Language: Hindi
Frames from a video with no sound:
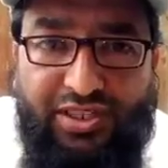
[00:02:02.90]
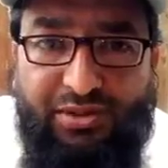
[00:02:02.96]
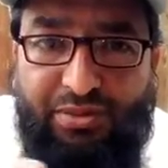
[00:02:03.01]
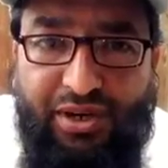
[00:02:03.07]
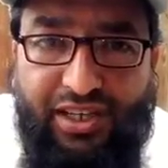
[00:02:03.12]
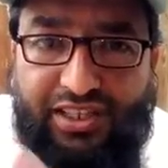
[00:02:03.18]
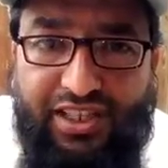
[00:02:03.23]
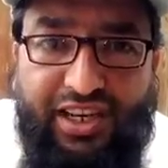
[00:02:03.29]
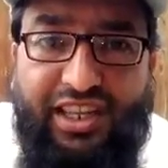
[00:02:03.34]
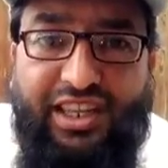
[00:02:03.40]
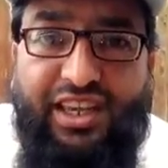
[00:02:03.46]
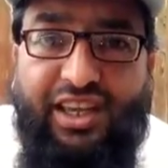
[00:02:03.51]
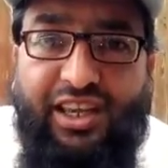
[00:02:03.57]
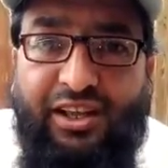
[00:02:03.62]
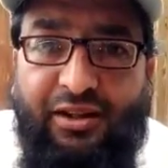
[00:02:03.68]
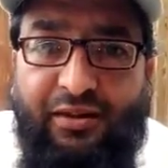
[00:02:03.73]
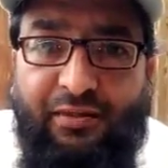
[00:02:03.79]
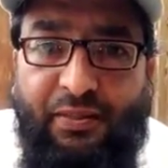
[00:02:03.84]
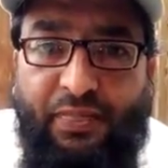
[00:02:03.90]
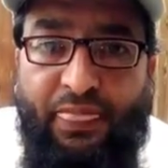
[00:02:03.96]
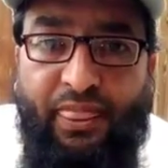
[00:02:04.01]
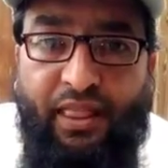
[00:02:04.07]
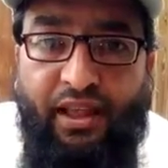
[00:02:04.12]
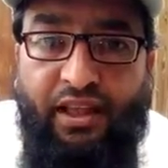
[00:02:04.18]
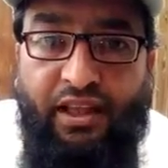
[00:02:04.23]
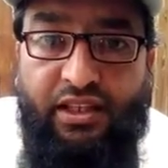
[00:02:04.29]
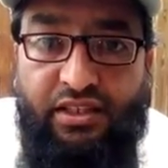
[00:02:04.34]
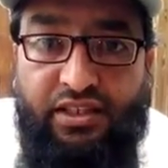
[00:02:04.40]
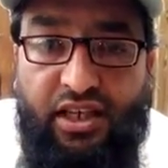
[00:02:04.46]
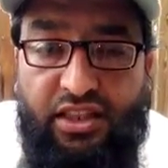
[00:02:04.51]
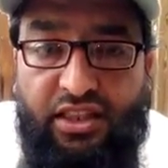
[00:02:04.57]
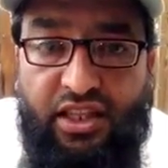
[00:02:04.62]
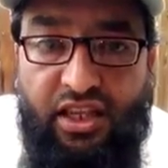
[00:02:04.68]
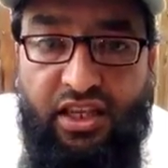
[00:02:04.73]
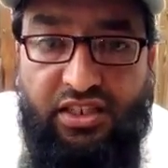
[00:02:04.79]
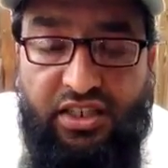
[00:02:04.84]
ऐसी बात नहीं है
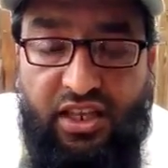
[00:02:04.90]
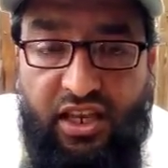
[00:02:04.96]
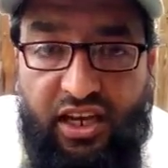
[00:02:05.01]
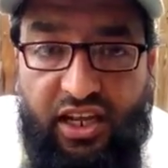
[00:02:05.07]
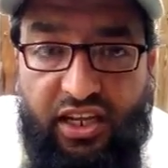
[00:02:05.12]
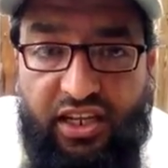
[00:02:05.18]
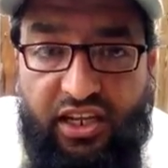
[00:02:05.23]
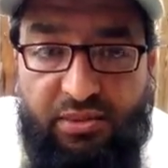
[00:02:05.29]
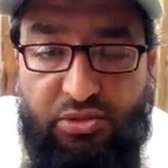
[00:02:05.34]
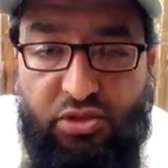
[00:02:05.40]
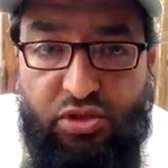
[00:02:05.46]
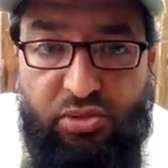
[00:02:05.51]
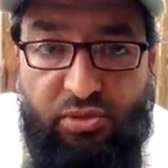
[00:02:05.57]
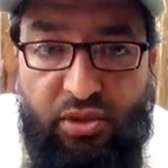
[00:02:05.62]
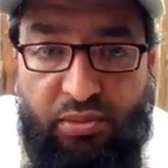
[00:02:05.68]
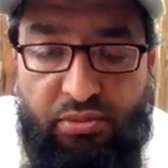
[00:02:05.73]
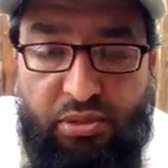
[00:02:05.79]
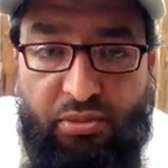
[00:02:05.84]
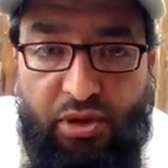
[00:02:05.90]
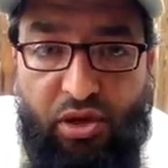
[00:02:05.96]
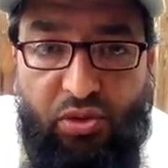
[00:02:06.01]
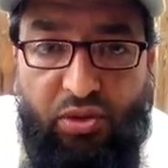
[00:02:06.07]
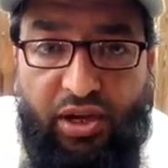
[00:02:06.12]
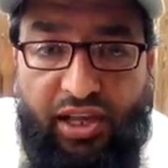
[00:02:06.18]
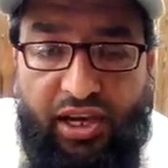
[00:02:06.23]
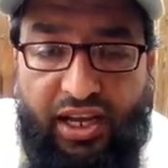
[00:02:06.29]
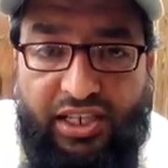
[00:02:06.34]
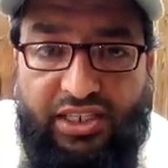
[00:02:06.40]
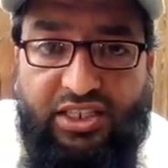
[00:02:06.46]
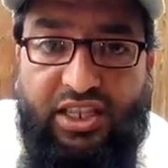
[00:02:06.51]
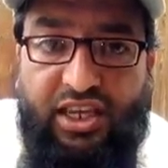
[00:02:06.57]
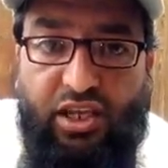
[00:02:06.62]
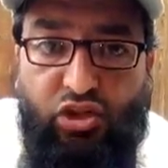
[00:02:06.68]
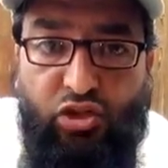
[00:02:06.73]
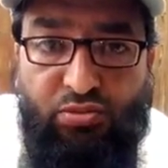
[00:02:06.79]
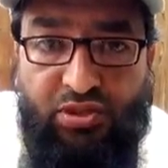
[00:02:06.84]
सदके से अल्लाह के नबीम ने बीमारों का इलाज
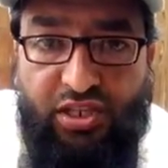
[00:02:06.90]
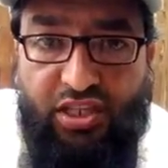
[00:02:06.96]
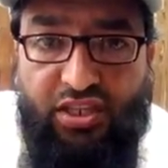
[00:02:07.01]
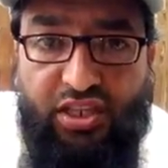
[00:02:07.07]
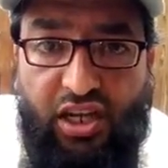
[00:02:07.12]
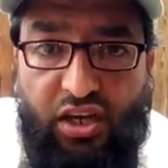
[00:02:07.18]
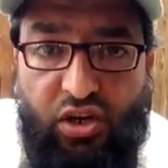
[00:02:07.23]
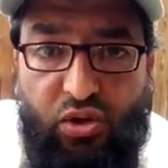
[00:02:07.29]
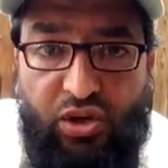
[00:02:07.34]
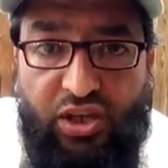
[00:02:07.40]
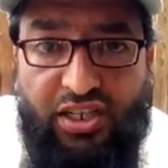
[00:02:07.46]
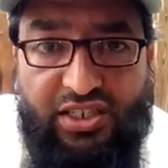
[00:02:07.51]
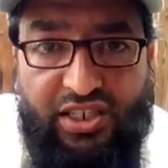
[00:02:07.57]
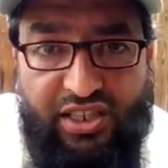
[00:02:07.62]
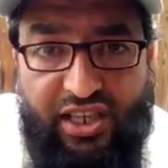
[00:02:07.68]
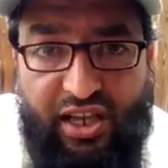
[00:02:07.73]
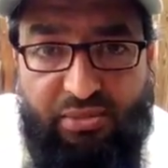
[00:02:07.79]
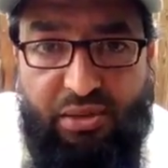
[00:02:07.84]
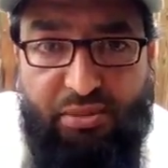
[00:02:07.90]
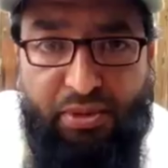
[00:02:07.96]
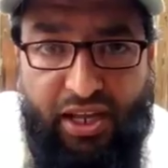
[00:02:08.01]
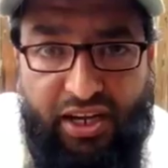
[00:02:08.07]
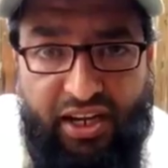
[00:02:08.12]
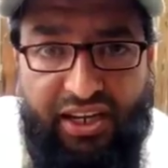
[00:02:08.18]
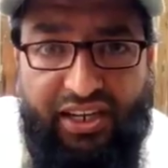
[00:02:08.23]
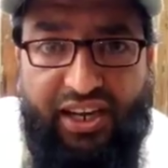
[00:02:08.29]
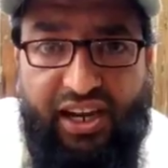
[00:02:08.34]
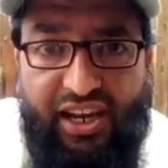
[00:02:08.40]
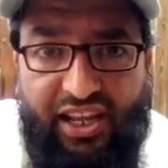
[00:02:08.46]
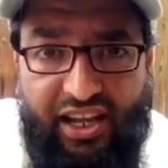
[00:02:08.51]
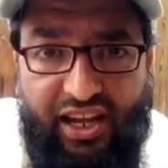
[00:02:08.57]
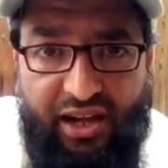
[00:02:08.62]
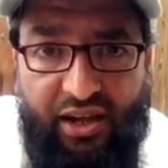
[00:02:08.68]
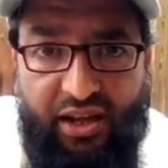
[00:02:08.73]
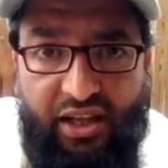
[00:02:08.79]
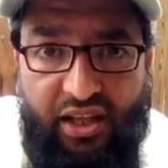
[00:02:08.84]
किया तुम सदका करोगे सदका बीमारियां
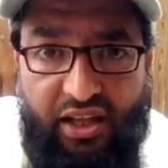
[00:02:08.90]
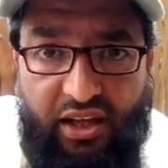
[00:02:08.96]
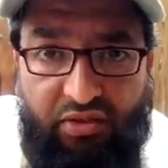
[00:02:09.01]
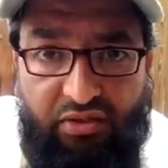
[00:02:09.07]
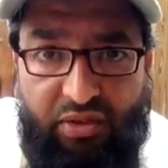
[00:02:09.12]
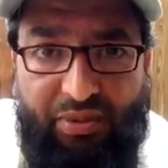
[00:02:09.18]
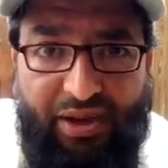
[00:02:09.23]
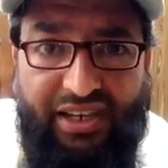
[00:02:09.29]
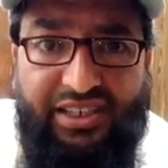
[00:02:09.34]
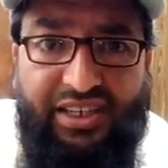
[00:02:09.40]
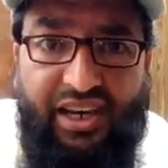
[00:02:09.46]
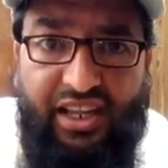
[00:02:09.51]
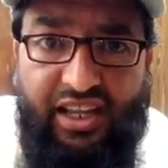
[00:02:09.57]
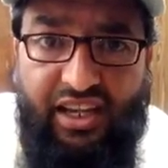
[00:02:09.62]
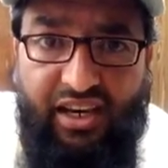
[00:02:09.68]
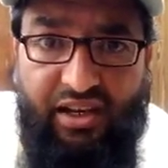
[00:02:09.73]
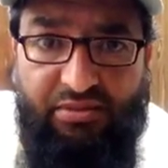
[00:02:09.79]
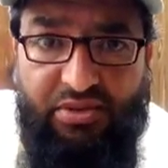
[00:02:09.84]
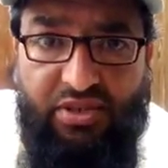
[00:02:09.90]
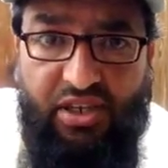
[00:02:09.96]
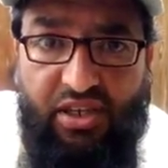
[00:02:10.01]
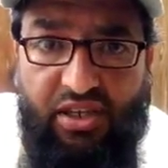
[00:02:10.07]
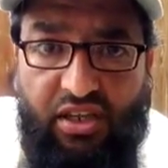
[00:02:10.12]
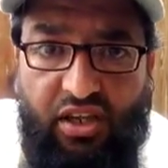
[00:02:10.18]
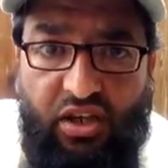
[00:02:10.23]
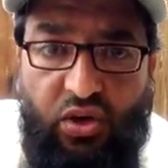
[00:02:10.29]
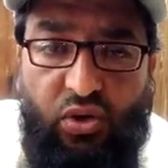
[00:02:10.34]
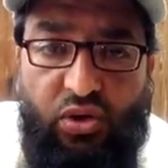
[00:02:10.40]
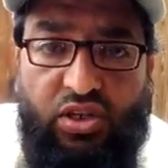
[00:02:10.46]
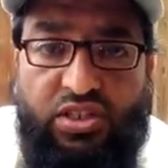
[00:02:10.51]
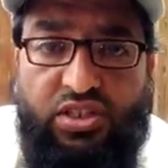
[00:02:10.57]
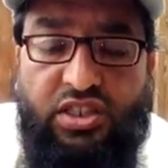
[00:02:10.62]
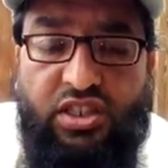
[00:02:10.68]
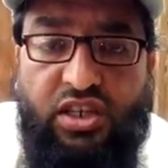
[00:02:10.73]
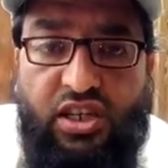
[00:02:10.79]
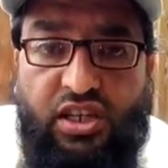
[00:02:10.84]
टालेगा वबाई टालेगा आपसे और
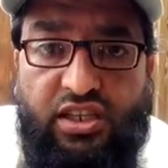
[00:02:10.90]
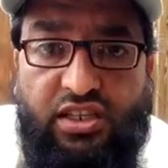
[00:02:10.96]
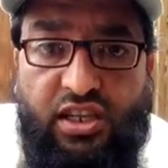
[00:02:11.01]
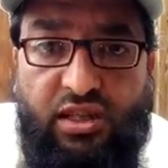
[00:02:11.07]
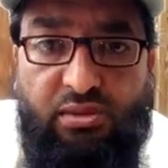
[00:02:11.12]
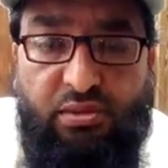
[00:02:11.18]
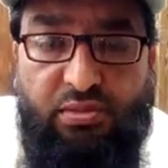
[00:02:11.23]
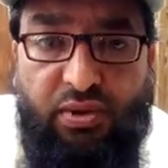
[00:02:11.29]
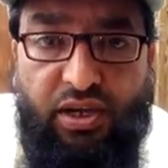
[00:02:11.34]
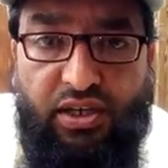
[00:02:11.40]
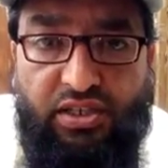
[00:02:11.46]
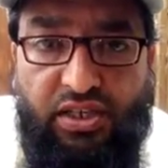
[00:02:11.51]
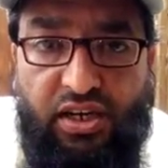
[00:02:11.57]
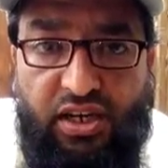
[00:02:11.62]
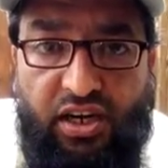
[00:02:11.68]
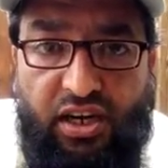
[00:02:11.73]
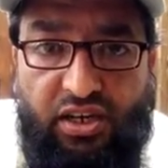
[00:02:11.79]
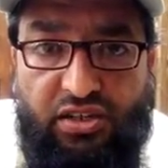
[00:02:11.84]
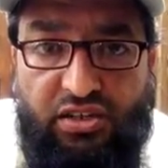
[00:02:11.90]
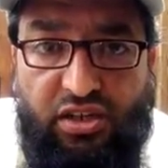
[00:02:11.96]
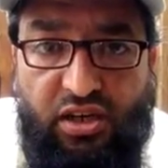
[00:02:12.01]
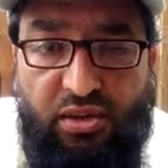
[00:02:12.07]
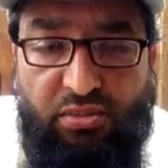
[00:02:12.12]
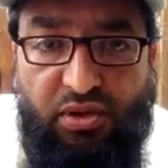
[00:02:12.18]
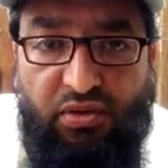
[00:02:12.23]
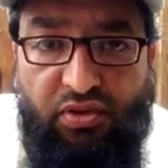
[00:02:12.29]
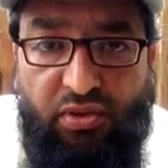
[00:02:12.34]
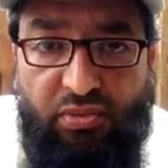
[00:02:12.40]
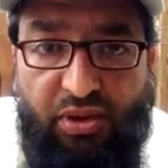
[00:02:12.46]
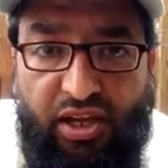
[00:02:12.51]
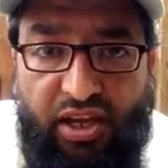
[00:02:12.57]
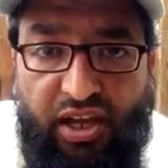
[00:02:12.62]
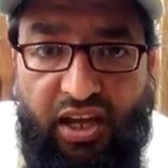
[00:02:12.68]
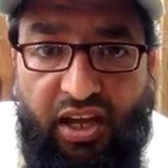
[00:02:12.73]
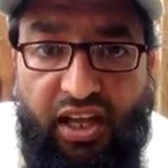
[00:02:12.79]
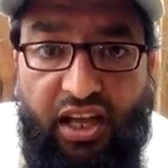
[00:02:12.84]
इसी तरीके से रबी पाक सल्लल्लाहु अलैहि वसल्लम ने
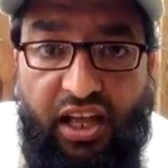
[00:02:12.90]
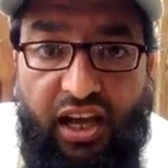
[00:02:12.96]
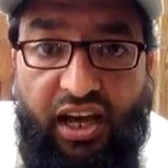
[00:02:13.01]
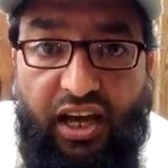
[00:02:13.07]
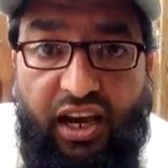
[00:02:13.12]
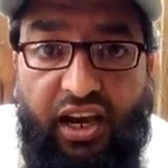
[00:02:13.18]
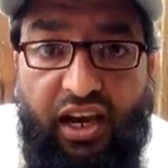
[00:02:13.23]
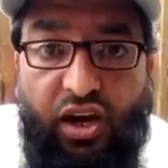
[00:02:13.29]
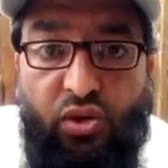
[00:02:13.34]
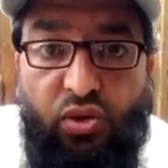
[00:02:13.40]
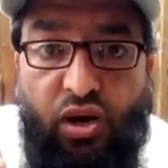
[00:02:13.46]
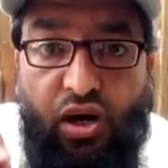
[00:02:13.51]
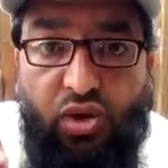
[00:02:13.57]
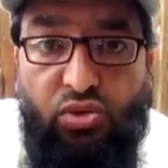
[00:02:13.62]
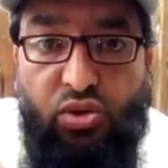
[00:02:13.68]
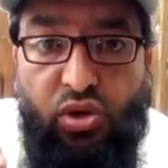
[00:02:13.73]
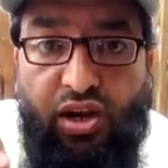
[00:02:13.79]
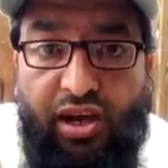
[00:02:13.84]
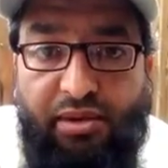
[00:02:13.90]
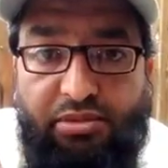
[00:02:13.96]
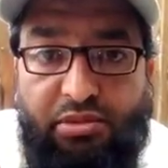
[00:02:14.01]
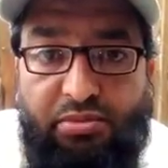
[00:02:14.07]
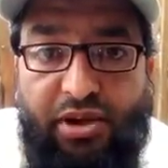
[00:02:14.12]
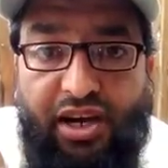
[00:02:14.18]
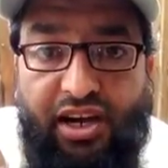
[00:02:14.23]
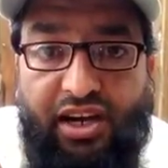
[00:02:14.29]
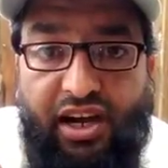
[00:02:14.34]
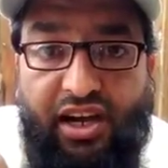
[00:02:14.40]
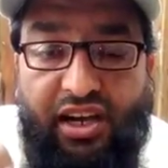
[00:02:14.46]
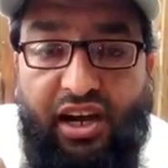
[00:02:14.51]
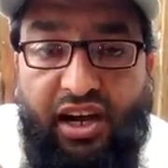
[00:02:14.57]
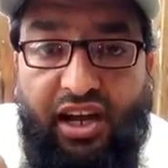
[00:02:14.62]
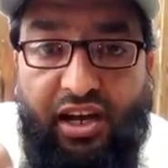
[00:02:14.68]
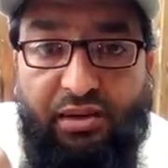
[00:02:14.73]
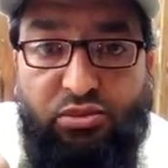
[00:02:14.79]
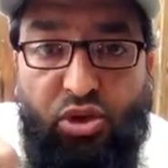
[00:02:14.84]
फरमाया अल्लाह अउन अब्द माकान
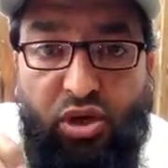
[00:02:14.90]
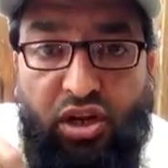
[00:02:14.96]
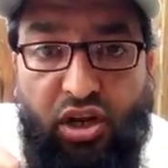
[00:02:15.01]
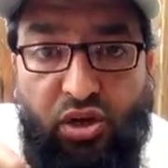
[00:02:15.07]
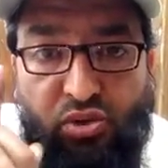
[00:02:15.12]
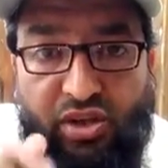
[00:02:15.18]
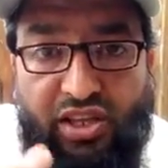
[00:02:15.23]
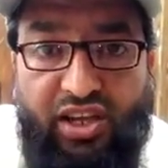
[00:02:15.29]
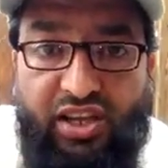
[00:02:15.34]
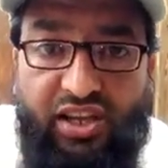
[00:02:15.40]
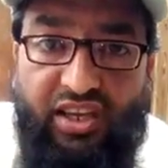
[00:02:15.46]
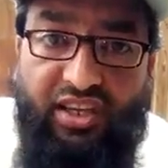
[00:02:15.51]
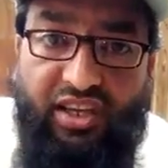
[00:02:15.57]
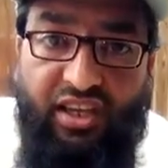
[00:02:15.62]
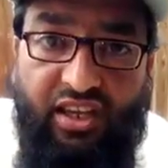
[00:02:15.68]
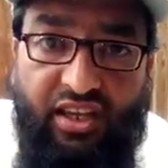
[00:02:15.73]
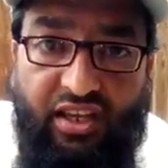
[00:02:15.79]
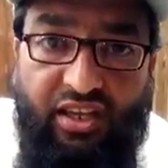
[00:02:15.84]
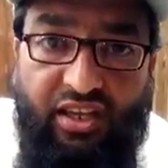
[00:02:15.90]
अब्दुल अखी